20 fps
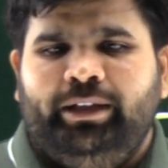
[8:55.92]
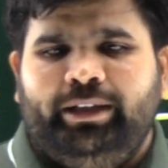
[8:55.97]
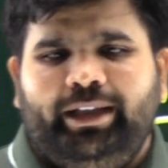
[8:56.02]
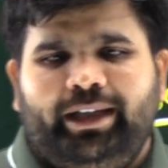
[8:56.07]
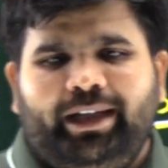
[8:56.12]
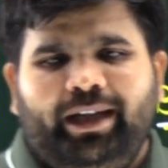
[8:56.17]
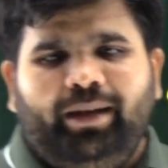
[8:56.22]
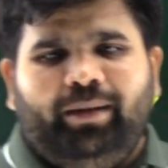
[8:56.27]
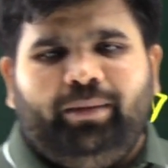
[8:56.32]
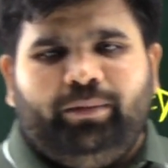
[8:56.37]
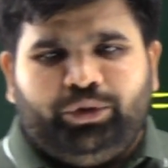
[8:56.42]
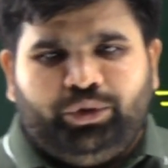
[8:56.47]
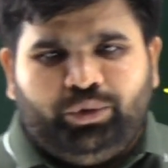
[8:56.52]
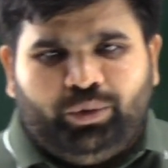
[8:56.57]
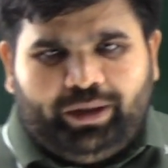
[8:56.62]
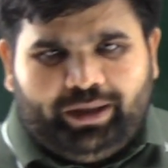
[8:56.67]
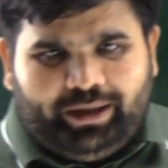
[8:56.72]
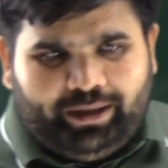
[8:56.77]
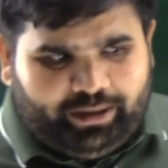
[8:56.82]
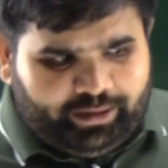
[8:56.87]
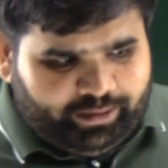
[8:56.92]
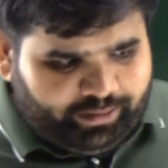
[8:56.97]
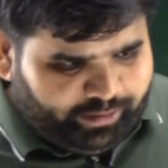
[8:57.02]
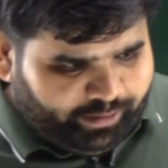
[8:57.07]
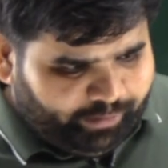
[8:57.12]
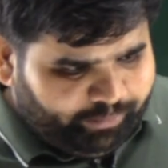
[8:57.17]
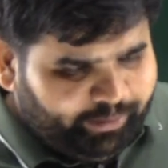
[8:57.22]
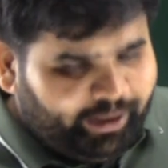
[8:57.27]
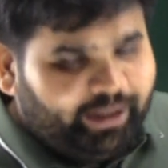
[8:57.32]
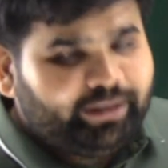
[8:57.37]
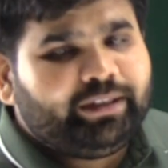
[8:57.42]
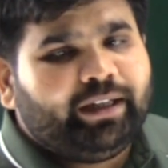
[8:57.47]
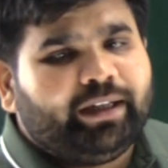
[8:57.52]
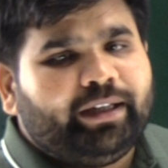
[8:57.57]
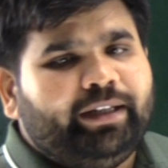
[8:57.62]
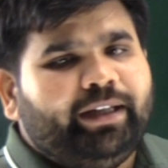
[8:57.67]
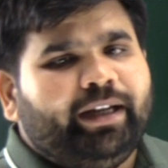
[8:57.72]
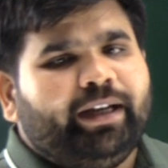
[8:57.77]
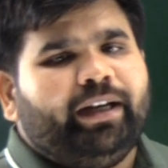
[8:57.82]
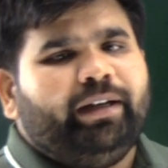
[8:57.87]
ठीक है जो अभ्यास
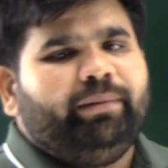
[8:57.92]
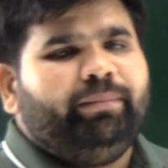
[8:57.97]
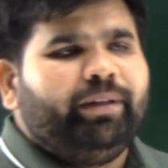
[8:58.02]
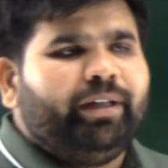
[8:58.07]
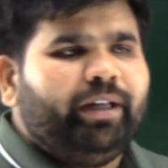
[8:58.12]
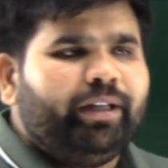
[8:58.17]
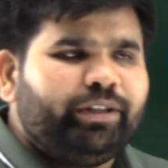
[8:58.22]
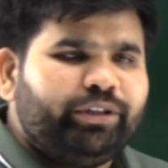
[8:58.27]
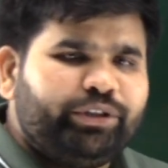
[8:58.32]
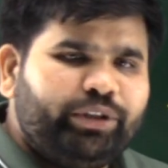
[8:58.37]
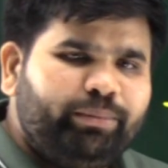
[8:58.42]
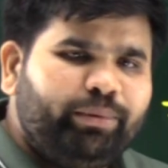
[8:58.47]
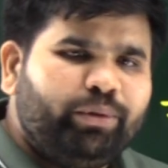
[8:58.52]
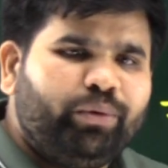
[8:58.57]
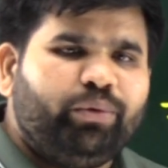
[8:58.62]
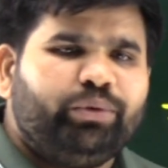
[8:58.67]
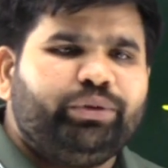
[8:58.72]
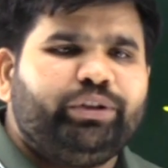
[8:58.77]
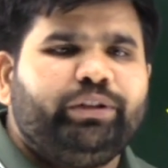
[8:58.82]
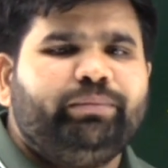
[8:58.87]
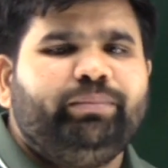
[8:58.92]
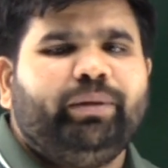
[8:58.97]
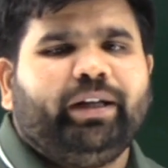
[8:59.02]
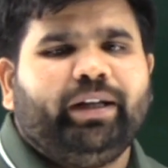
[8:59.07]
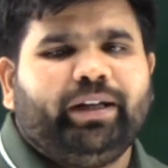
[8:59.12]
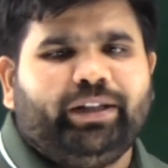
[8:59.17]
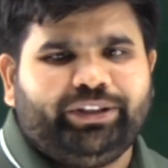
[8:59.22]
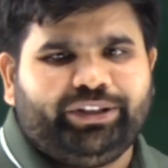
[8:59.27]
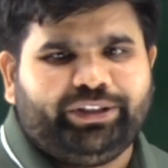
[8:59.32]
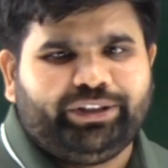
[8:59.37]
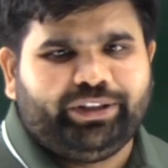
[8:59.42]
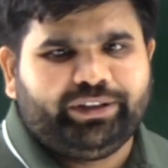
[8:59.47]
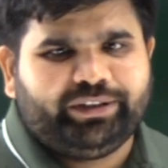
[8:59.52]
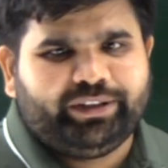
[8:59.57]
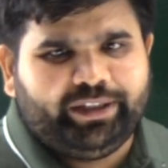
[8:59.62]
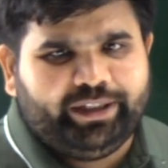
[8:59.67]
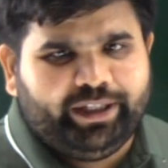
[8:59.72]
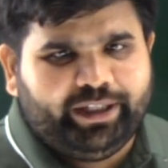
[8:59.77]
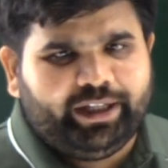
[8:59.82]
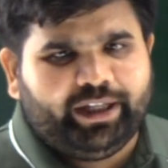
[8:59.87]
एग्री एकेडमी के किसी भी कोर्सेज में अगर
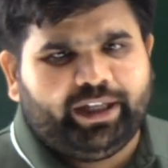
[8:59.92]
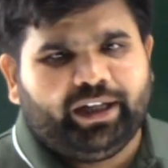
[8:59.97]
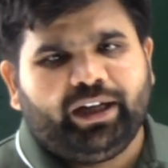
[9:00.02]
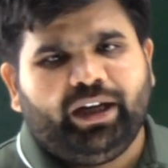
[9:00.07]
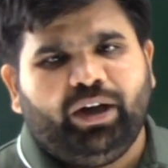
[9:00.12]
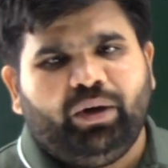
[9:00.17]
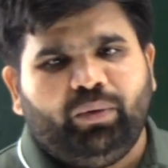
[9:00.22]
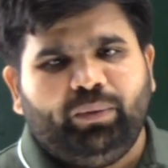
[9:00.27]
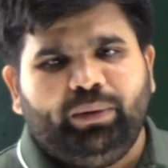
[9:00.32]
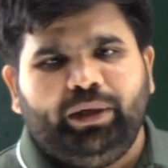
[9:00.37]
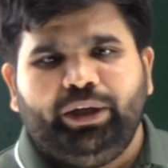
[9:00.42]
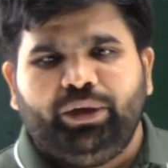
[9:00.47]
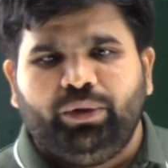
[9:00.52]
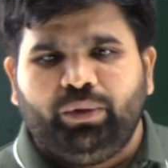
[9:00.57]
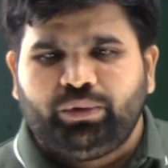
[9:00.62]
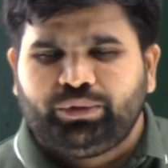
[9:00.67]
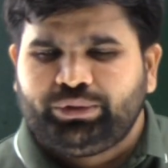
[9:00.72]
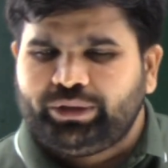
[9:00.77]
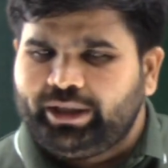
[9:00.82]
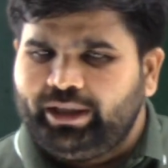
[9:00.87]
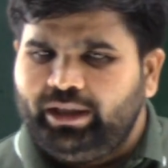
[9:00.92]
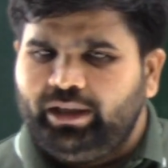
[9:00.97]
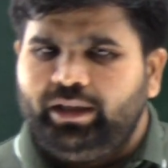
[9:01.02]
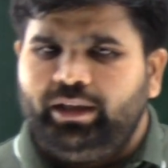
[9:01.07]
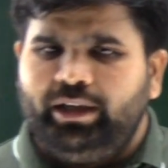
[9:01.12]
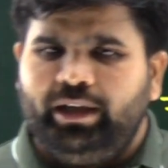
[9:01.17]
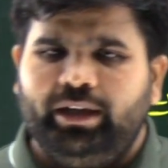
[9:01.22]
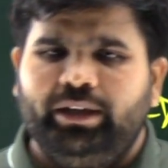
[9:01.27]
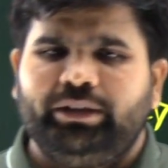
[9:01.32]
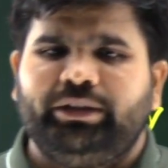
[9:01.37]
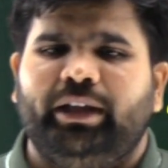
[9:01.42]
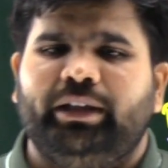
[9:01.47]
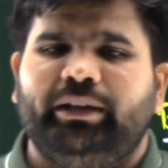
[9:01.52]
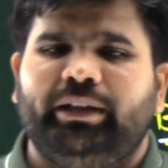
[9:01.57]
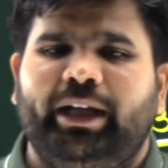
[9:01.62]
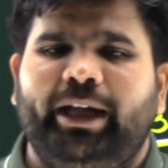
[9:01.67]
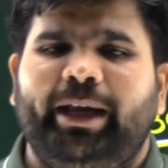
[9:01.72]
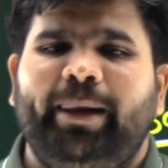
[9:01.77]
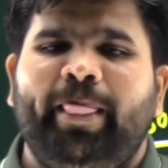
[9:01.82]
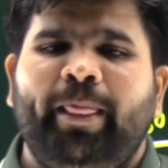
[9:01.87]
रजिस्ट्रेशन नहीं कर रखा ओनली नोट्स अकेला लेना
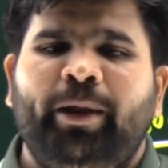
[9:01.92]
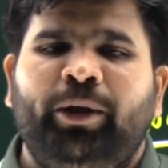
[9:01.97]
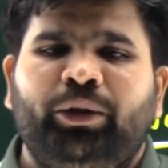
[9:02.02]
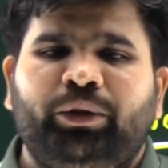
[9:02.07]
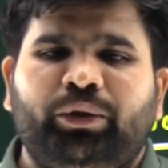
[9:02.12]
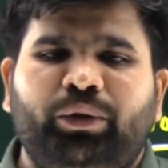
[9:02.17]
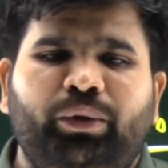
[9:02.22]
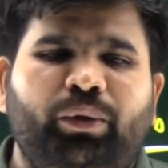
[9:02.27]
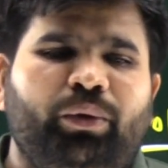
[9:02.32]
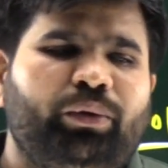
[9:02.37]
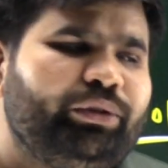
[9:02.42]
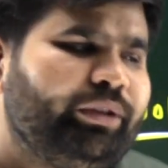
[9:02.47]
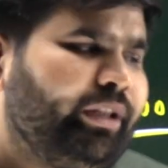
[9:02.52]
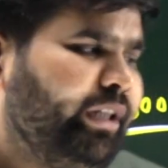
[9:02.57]
चाहता है तो नोट्स